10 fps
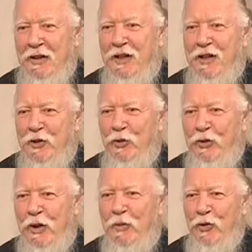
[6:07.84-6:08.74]
на
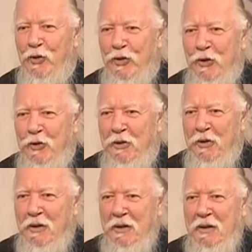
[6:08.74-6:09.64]
грозу, на молнию.
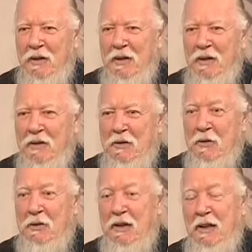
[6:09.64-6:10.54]

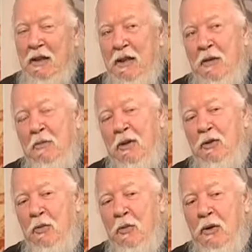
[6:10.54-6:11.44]
Вот. И я
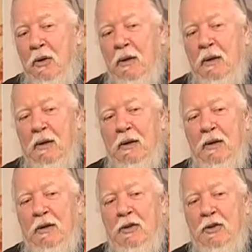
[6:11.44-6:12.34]
подумал,
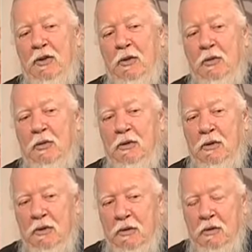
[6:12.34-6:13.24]
а, что
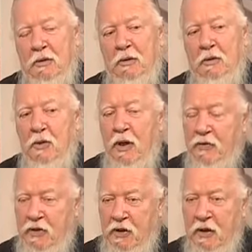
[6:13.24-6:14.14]
вот... Э, ну,
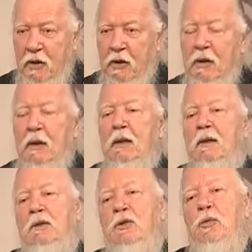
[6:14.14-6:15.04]
я всегда
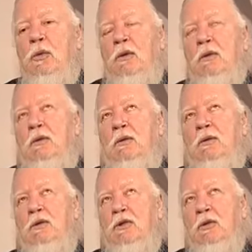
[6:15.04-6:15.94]
э, думал,
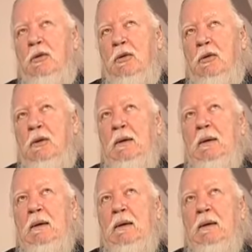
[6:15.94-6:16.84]
что
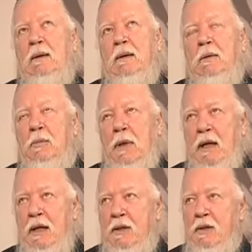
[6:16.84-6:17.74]
э,
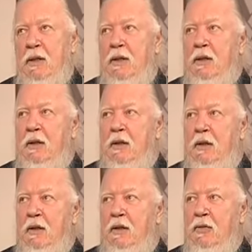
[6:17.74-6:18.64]
поэзия
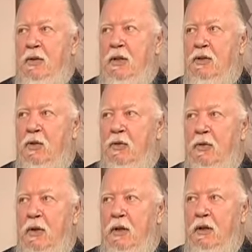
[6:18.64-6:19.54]
и
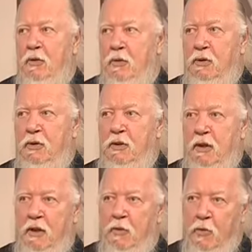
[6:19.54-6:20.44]
философия, они вот
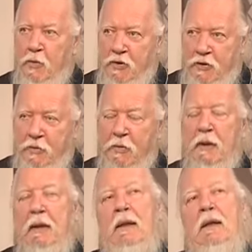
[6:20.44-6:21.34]
таким образом